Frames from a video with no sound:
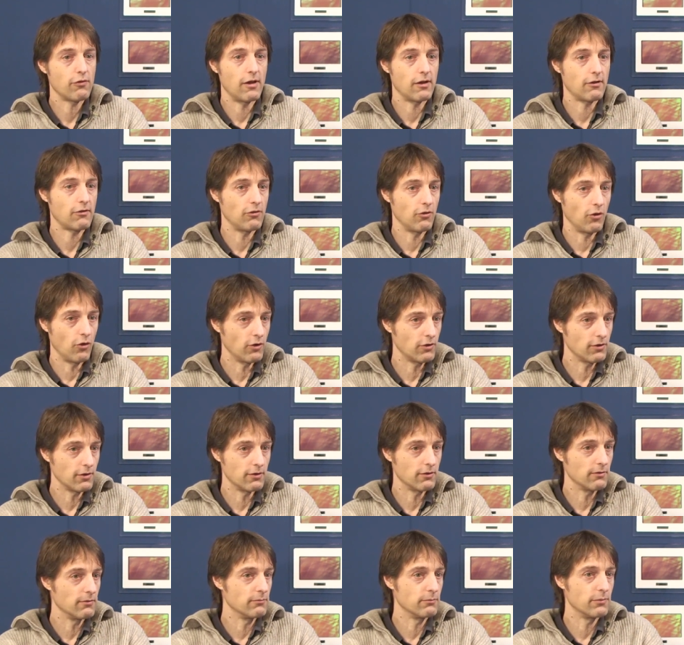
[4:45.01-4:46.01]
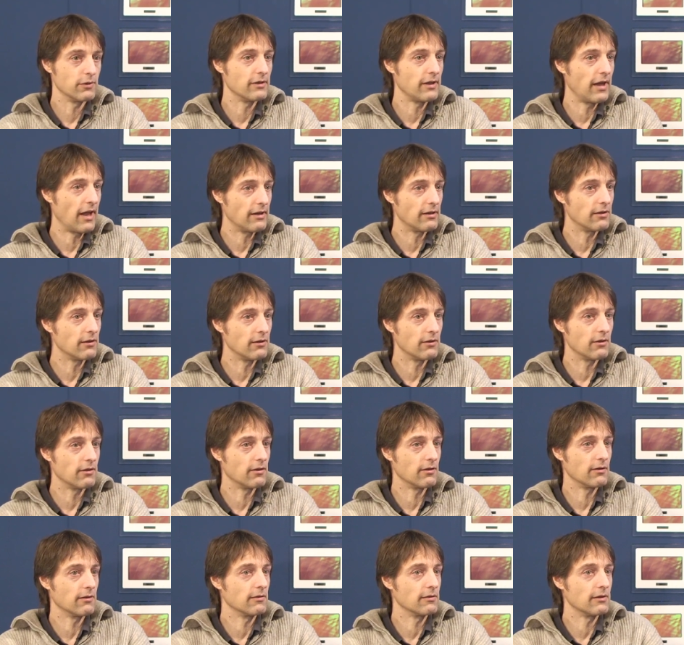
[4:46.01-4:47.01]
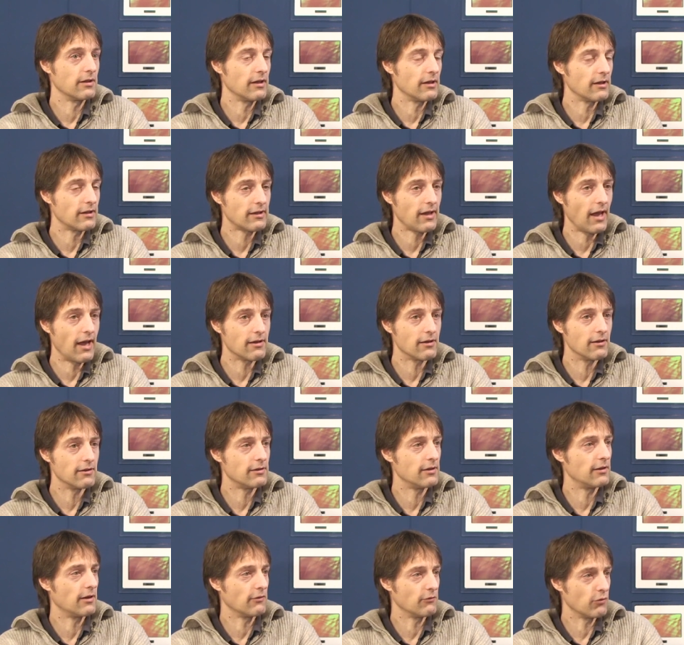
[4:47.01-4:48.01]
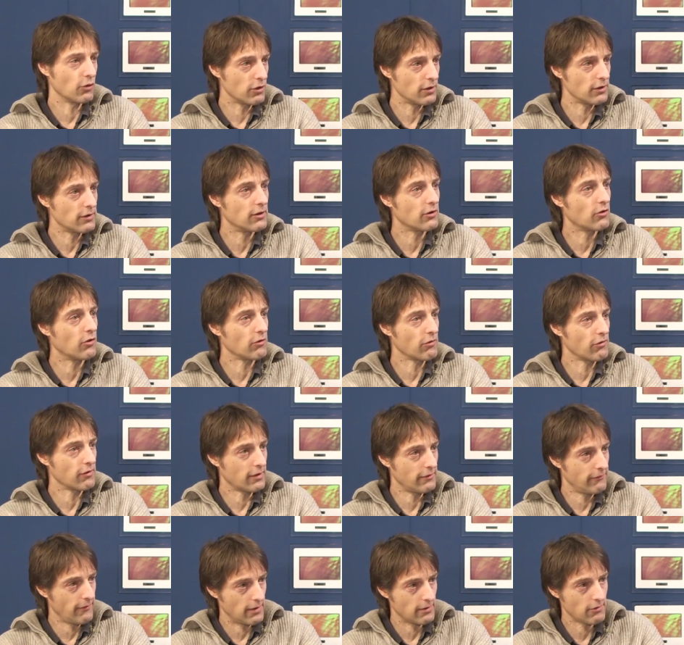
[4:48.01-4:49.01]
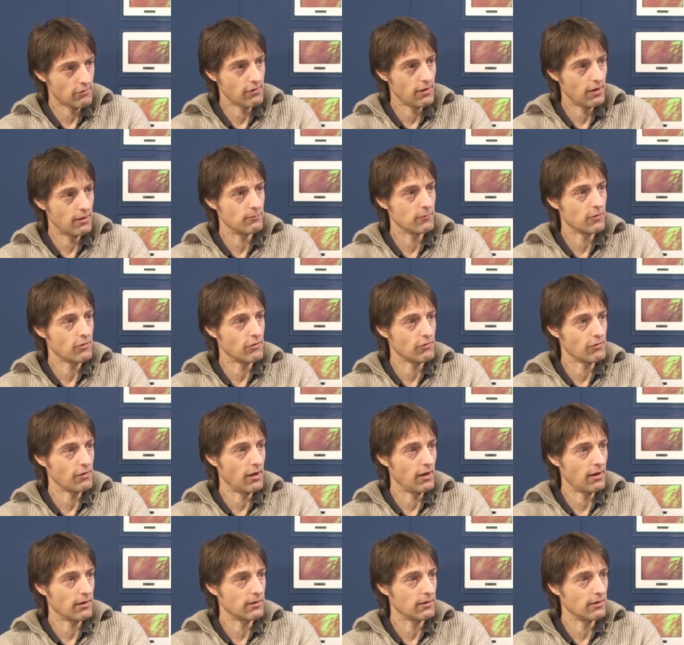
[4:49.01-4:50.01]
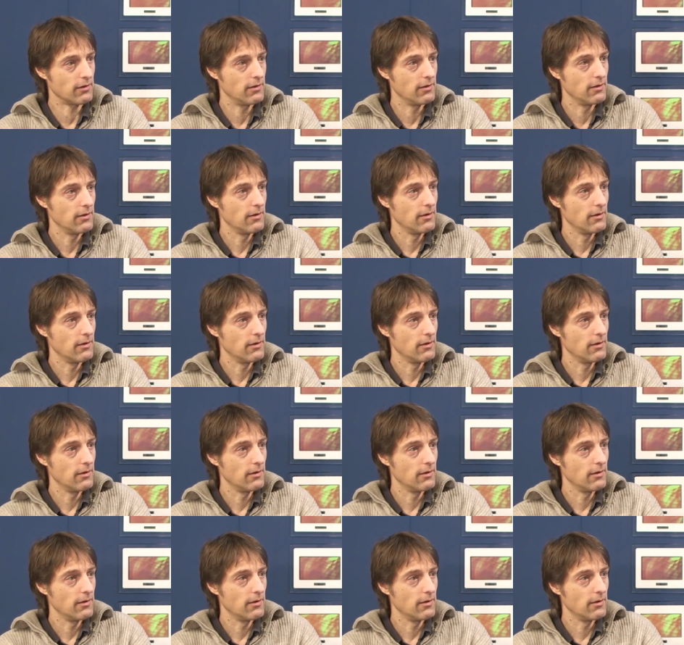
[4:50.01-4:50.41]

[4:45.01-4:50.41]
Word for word: sechs Leute benennen, äh, die ich kenne, die dann wirklich die Konsequenz haben zu sagen,